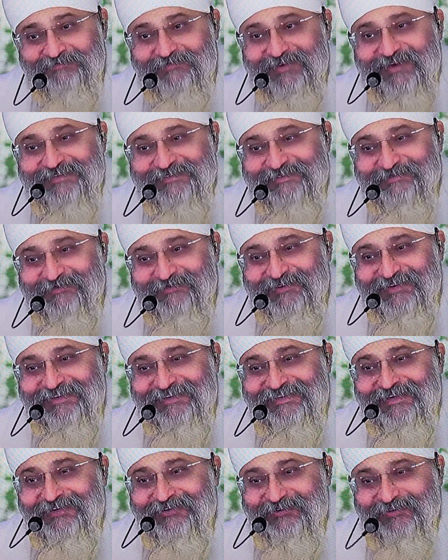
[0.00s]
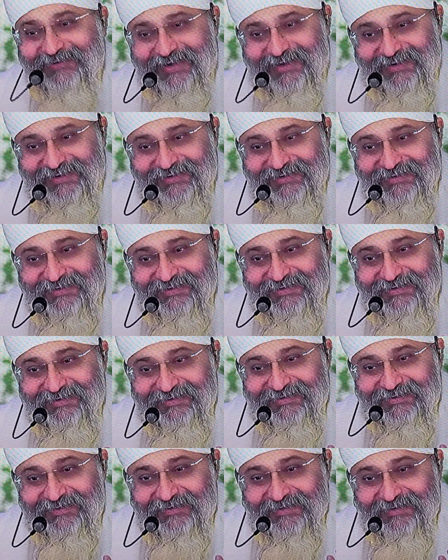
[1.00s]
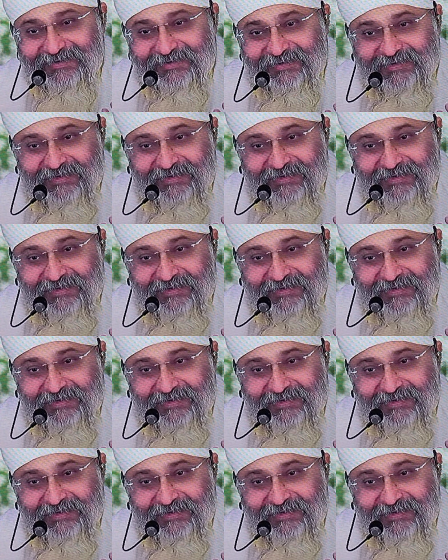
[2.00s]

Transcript: प्यार से बोलिए धन गुरु नानक तो